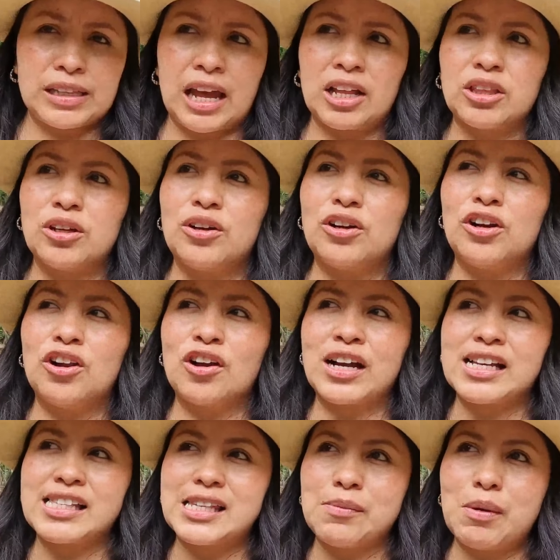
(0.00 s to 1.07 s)
el dato. Lo
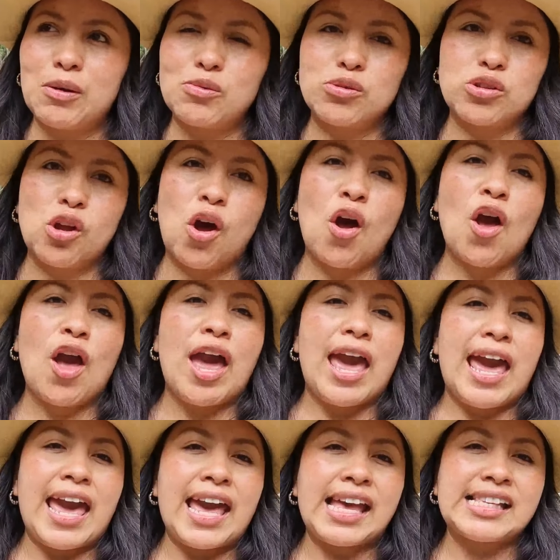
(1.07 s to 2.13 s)
que sí me gustó
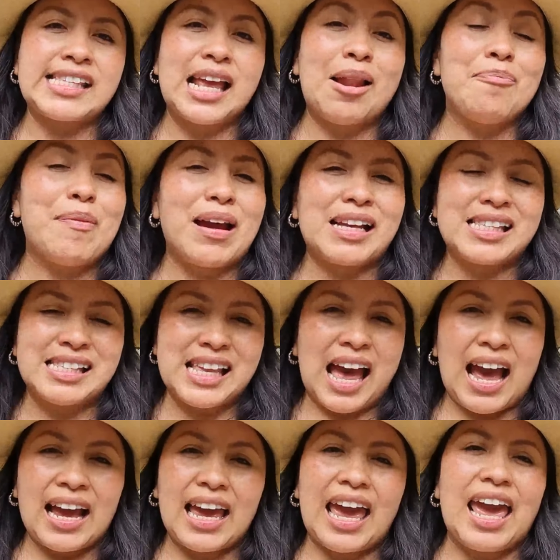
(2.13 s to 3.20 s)
es el
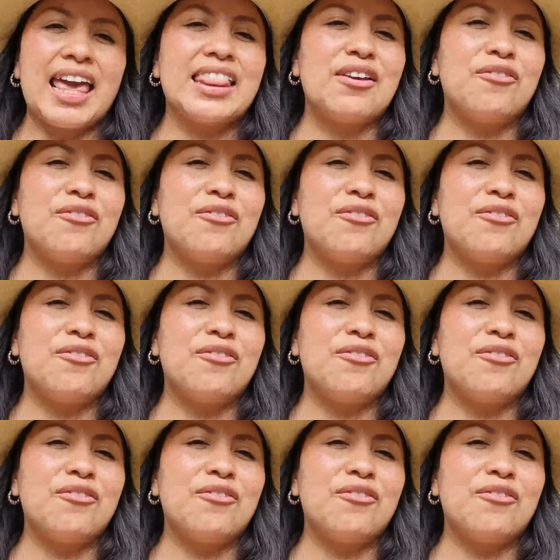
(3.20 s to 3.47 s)
paisaje,